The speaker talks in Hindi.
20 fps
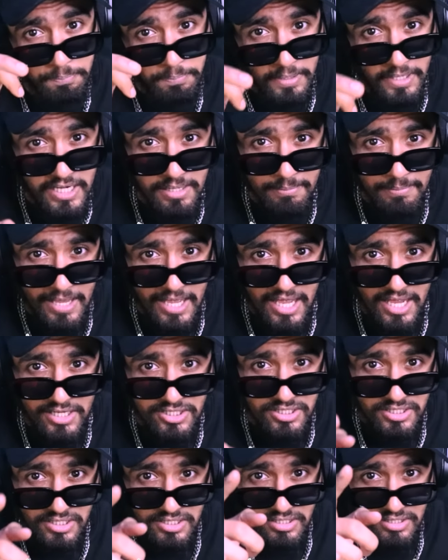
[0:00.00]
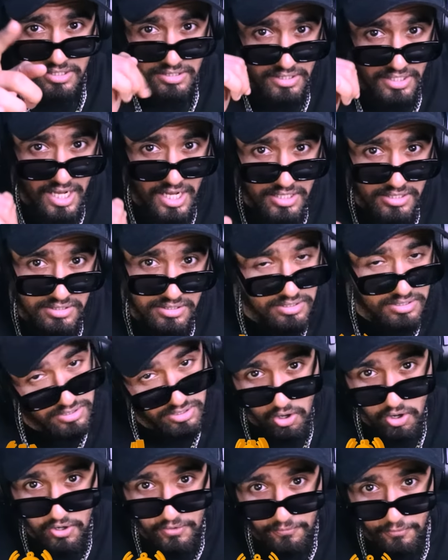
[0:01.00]
Bari Match. Yes,
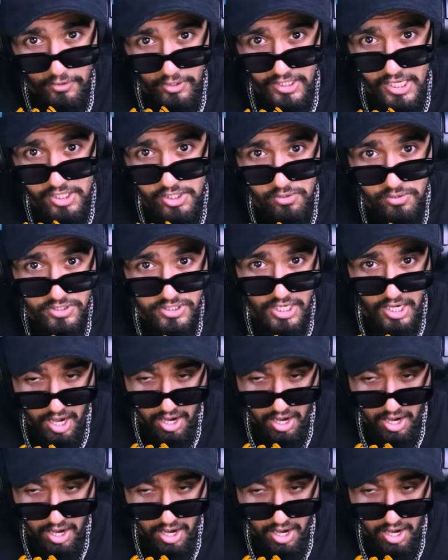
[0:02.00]
don't forget to check